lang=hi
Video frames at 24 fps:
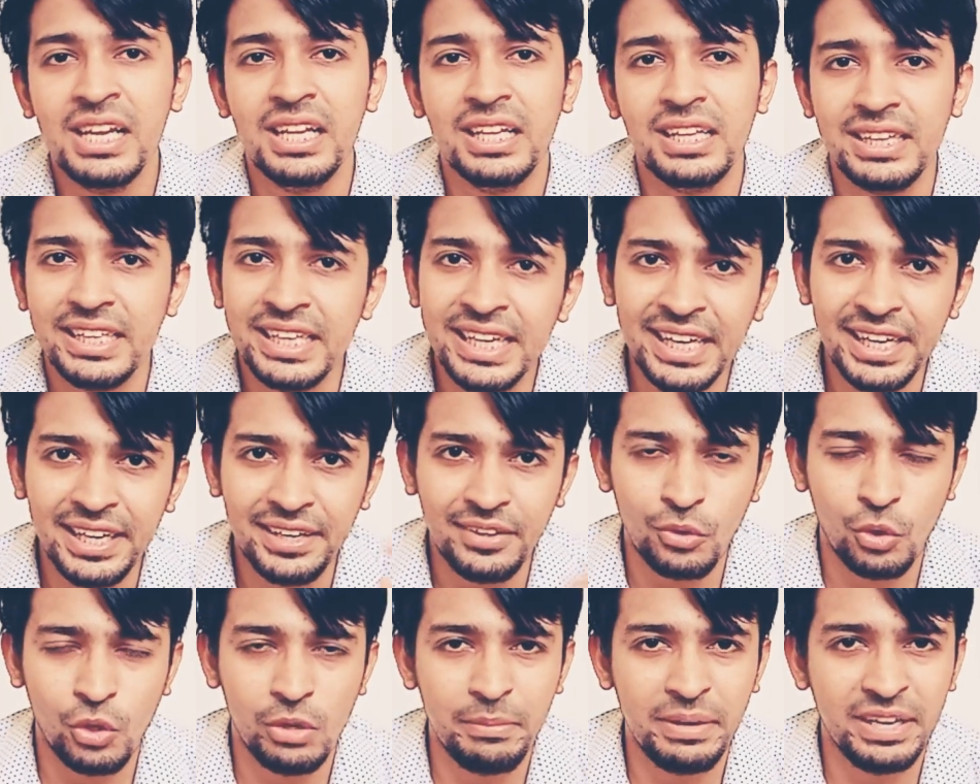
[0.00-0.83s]
लीड
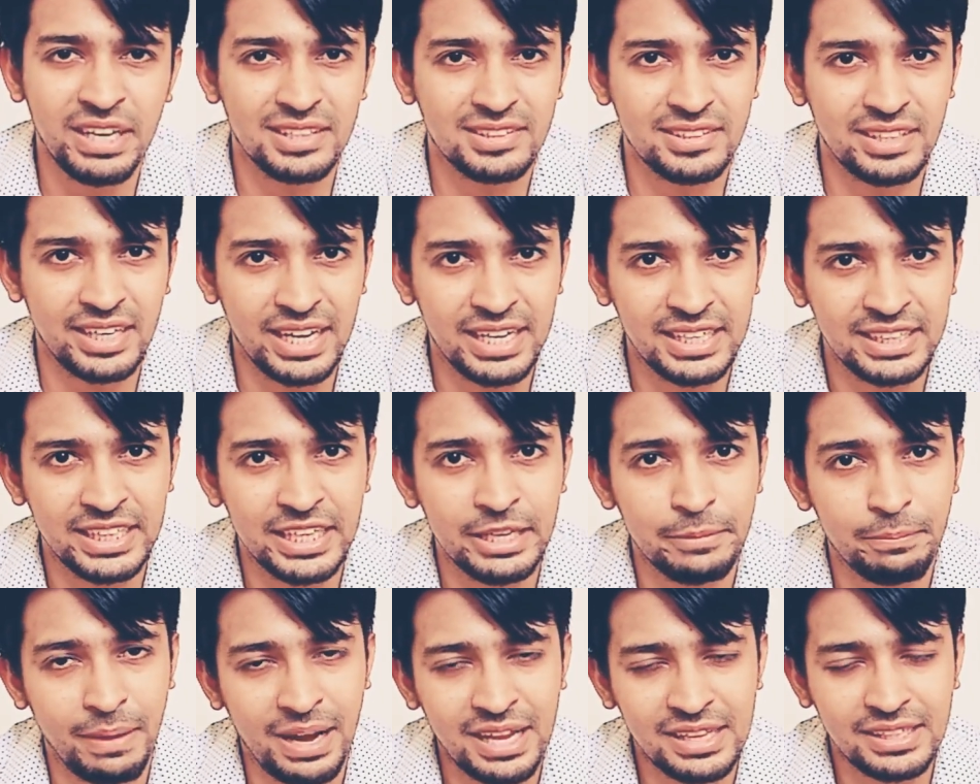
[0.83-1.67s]
रोल में नजर आई थी
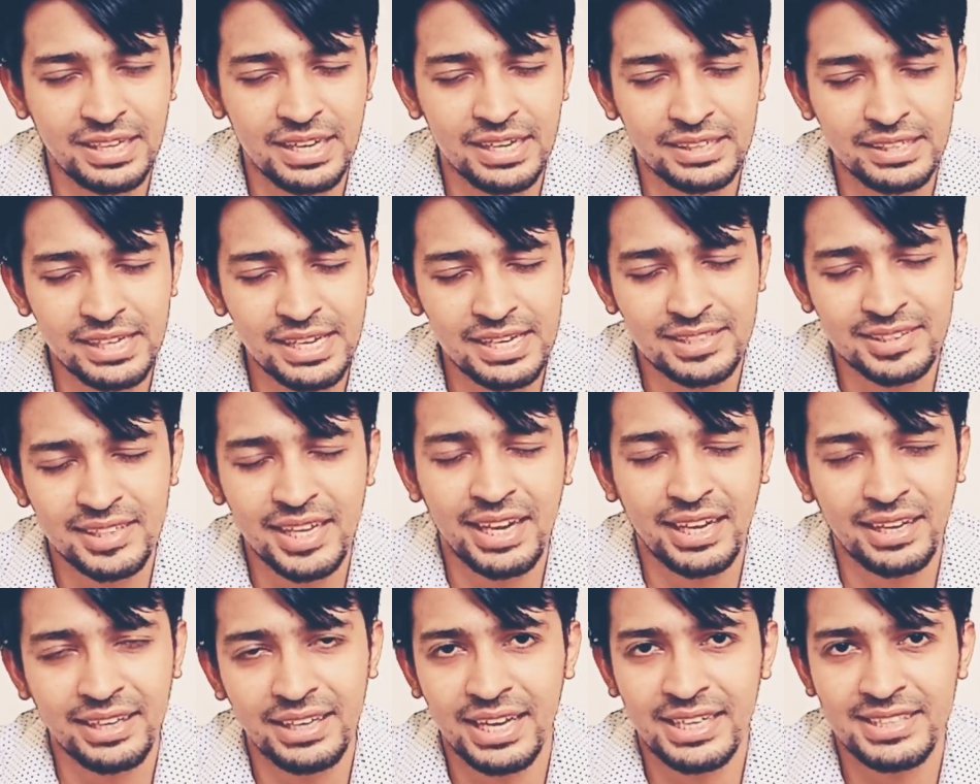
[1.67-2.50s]
बात करते हैं इसके
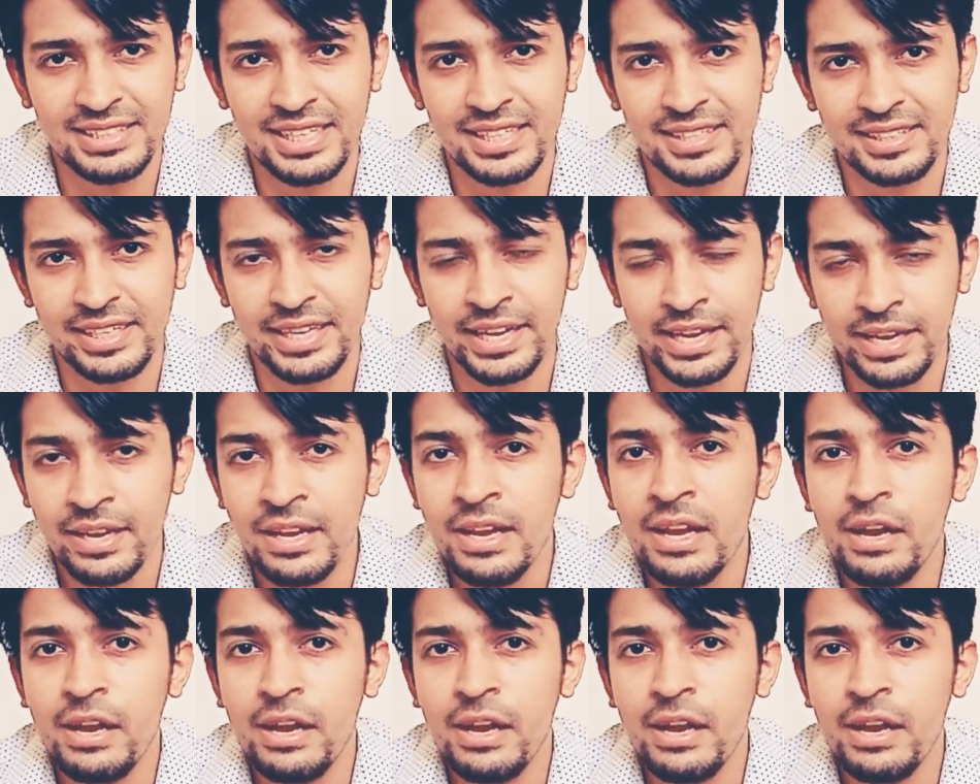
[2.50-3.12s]
कलेक्शन की